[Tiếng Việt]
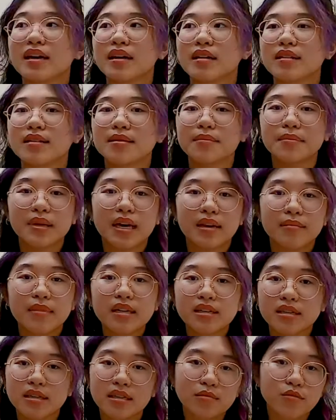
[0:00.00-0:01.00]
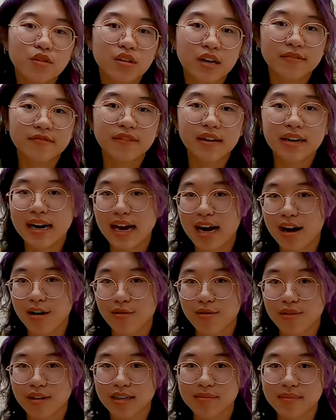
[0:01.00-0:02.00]
đừng biến bất cứ một cái phần nào
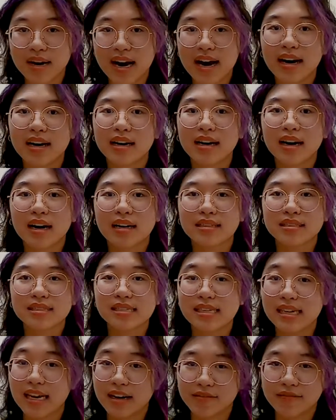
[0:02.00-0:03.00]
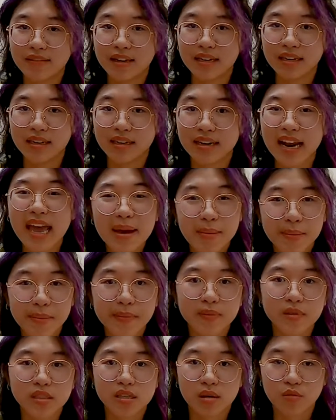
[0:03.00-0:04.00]
cuộc đời bạn chỉ là phần đệm
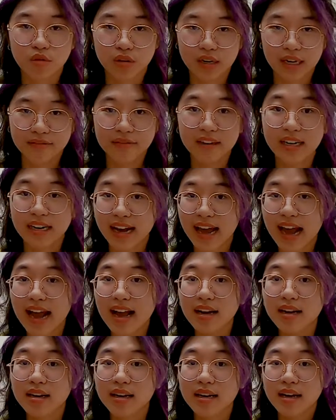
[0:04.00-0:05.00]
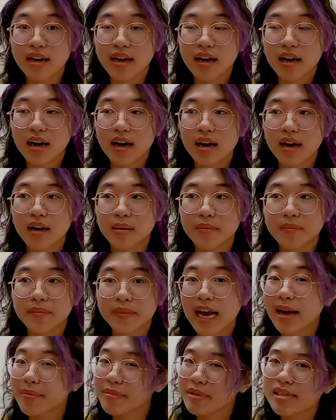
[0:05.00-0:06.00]
cho một cái phần khác um,
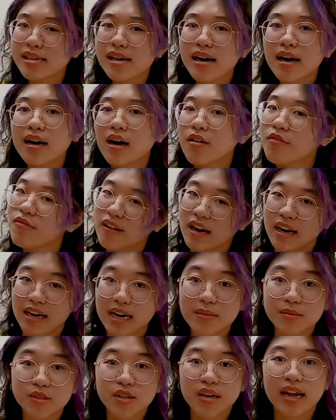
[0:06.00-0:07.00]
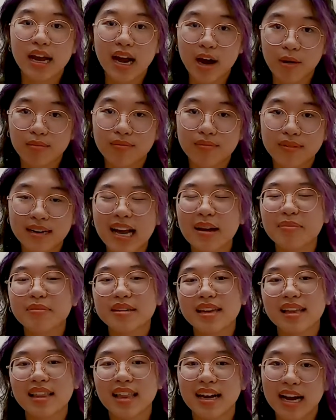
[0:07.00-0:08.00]
gap year không phải là đệm cho đại học gap
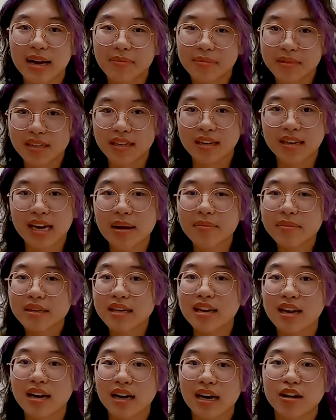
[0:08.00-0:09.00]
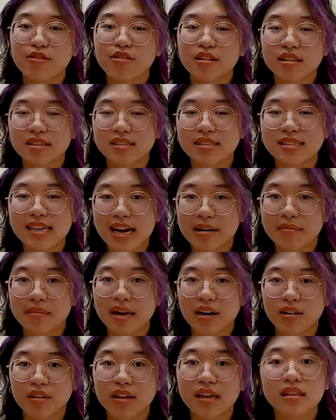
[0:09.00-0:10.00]
year là gap year gap year là cái khoảng thời gian bạn
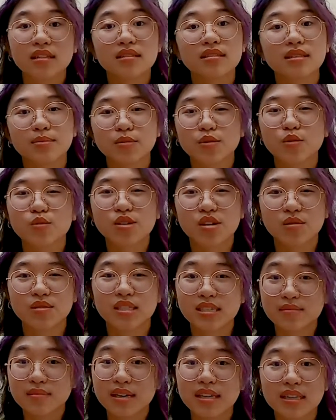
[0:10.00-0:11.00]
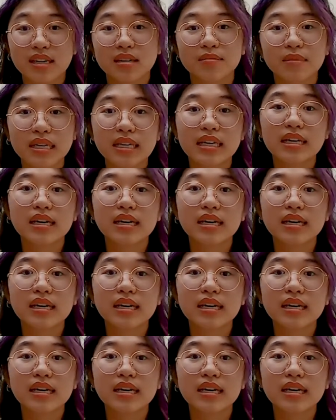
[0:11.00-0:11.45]
có thể tự tập trung theo chính bản thân mình